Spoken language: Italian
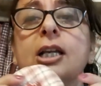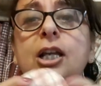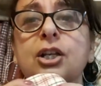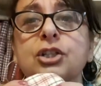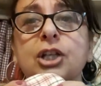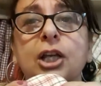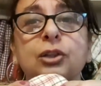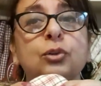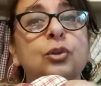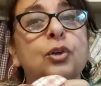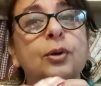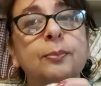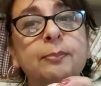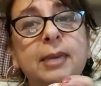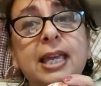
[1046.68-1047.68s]
lasciate un
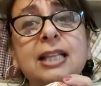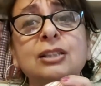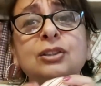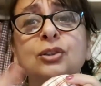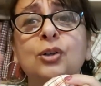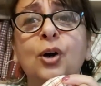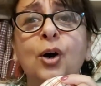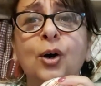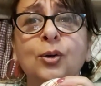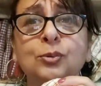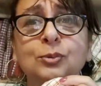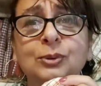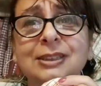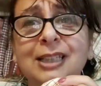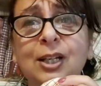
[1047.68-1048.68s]
commento,
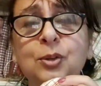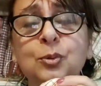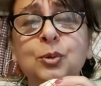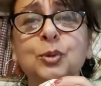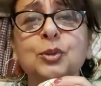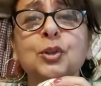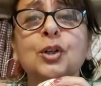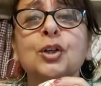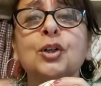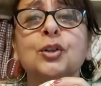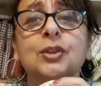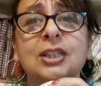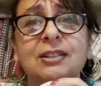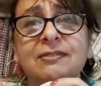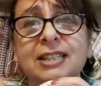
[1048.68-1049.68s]
un saluto,
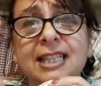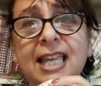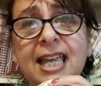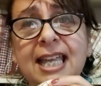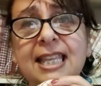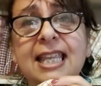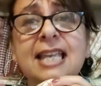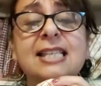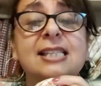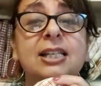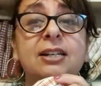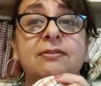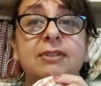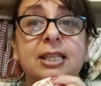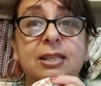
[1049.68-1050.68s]
condividete,
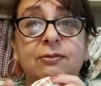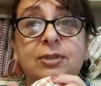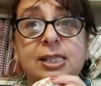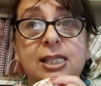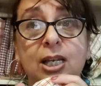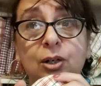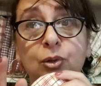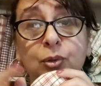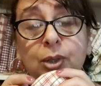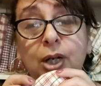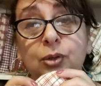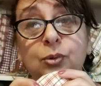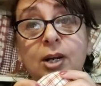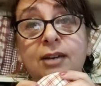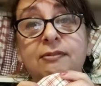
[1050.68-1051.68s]
iscrivetevi se
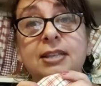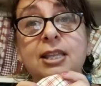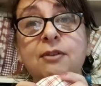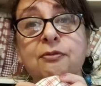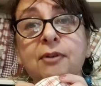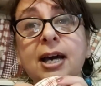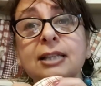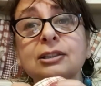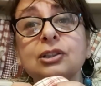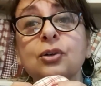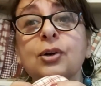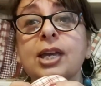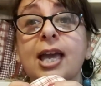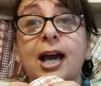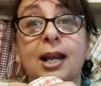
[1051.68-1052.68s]
ancora non l'avete
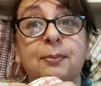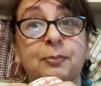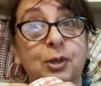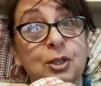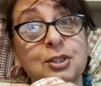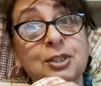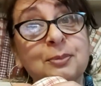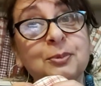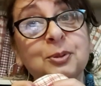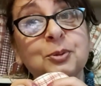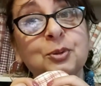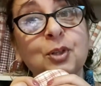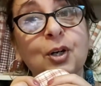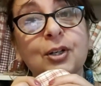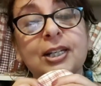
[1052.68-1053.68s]
fatto e al prossimo
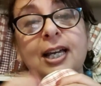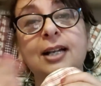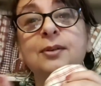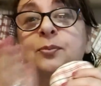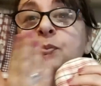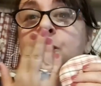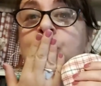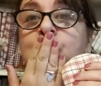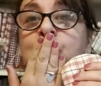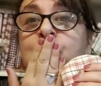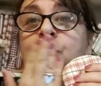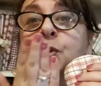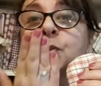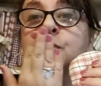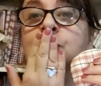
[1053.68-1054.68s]
tutorial.
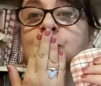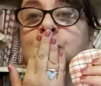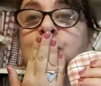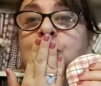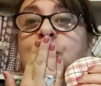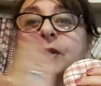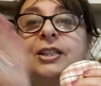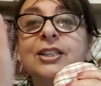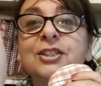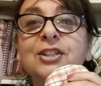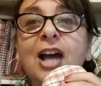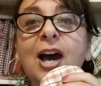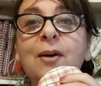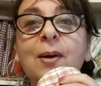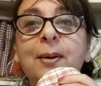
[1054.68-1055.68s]

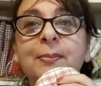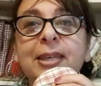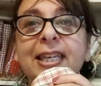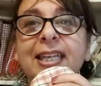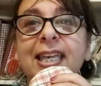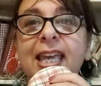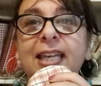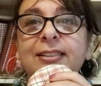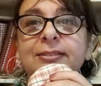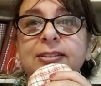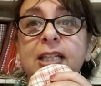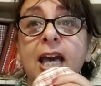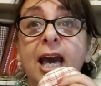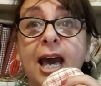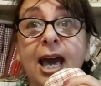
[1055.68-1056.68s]
Ciao amiche!
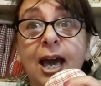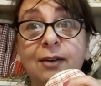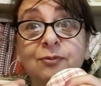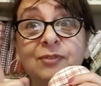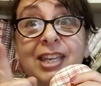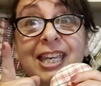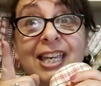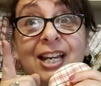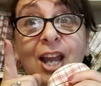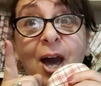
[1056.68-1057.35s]
Ah, vi